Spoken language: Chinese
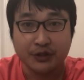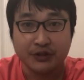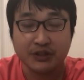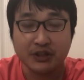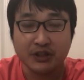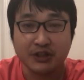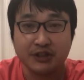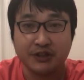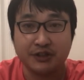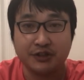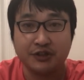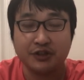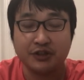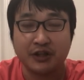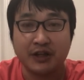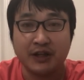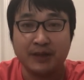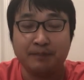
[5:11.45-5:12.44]
这个体
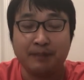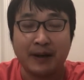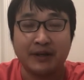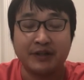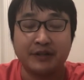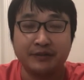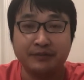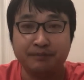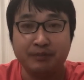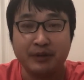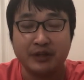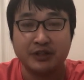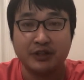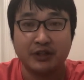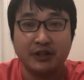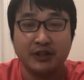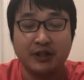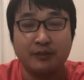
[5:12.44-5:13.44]
制可以把人变
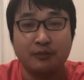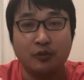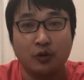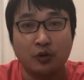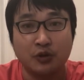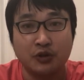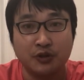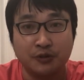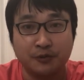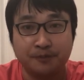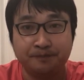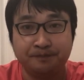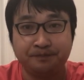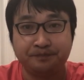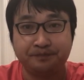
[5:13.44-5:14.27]
成一个魔兽。